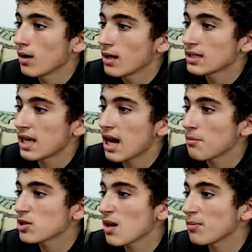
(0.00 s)

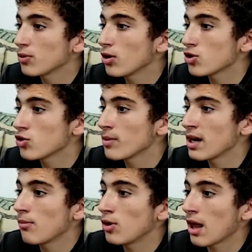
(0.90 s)
Estábamos a punto de subir
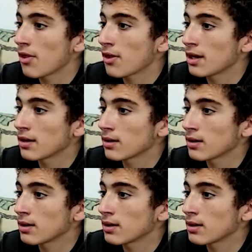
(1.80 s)
el Mulacén